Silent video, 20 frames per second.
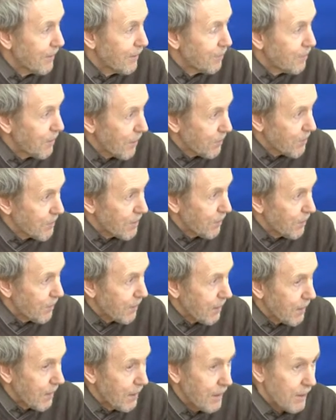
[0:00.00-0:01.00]
в Пермском
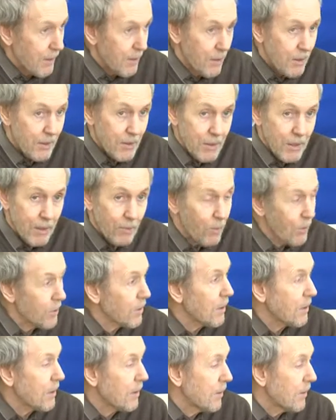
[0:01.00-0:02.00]
крае, где с
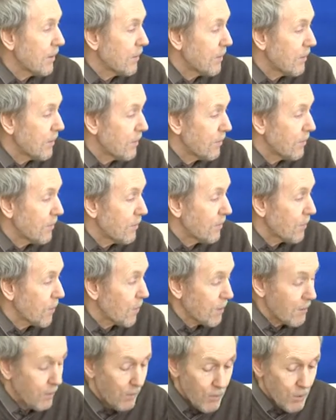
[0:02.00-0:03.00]
работой
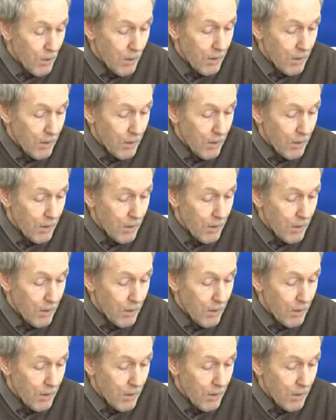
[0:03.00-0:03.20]
вроде бы все